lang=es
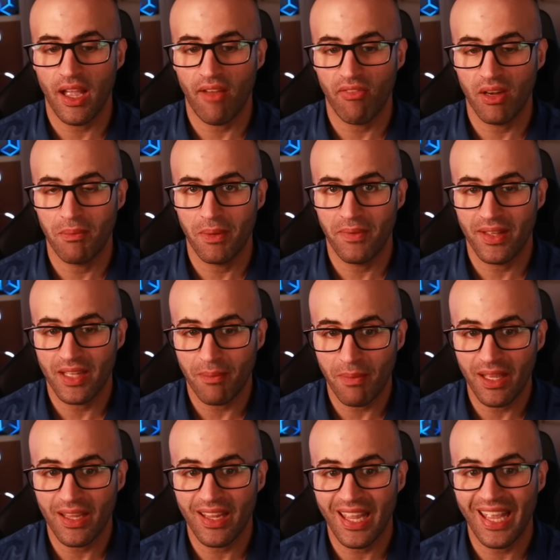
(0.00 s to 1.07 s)
afirmaba
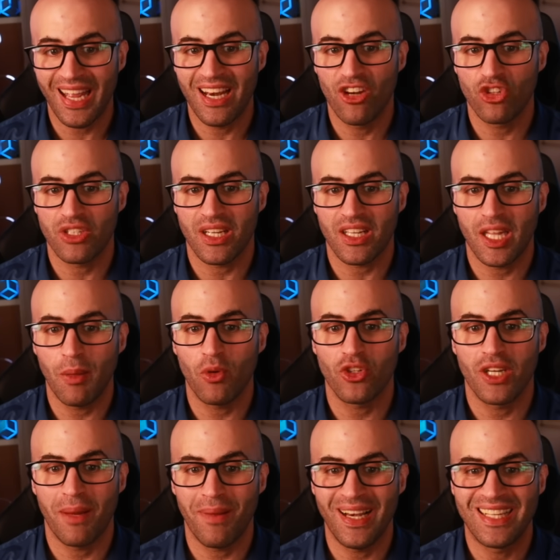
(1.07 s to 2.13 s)
también que los activos
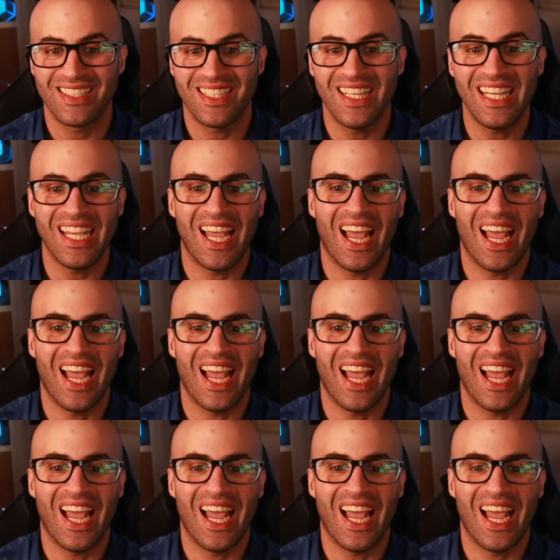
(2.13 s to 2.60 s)
navales y